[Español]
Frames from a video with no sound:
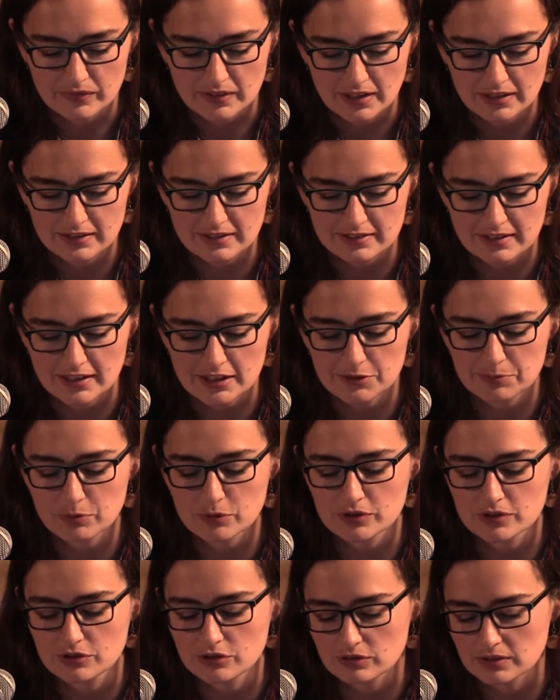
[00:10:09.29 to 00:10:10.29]
esa
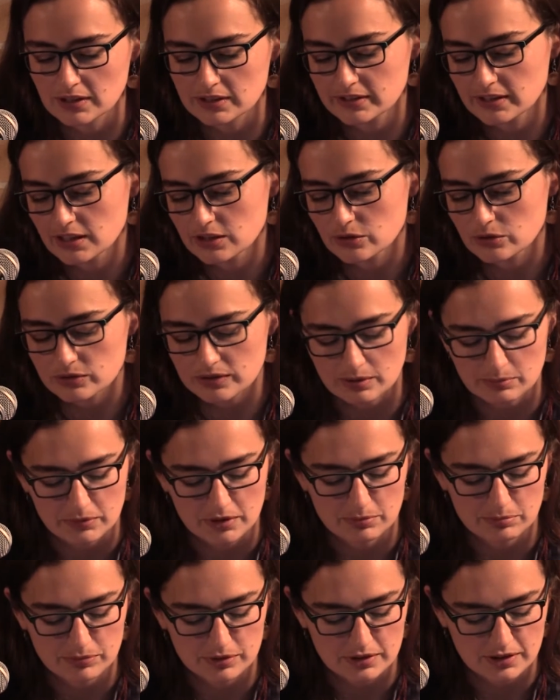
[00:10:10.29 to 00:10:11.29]
disposición al diálogo
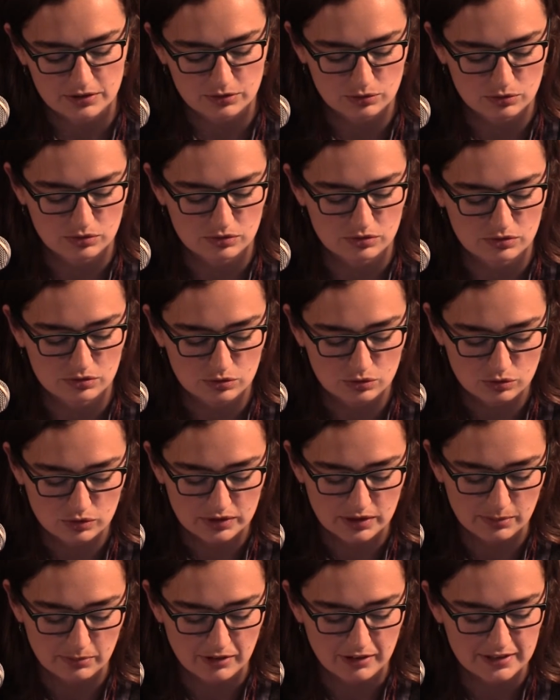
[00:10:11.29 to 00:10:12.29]
también pues es un,
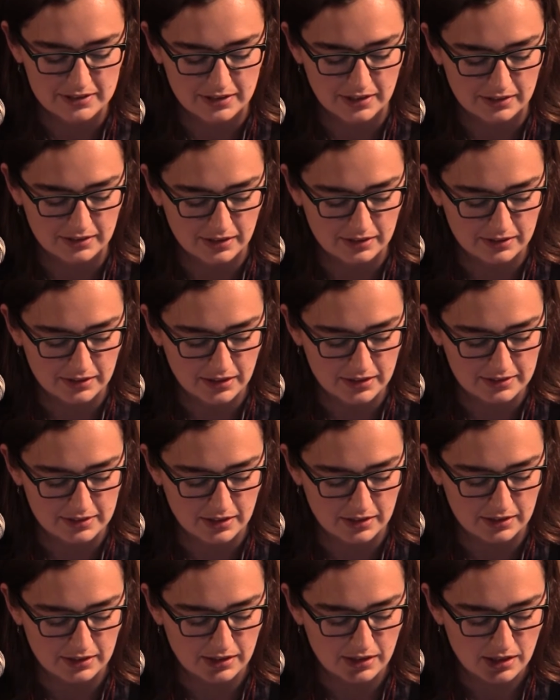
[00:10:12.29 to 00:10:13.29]
tema bastante
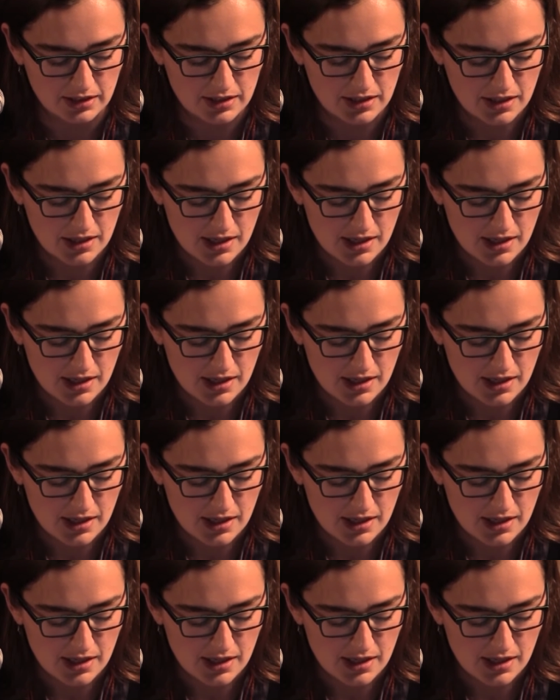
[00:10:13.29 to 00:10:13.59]
interesante.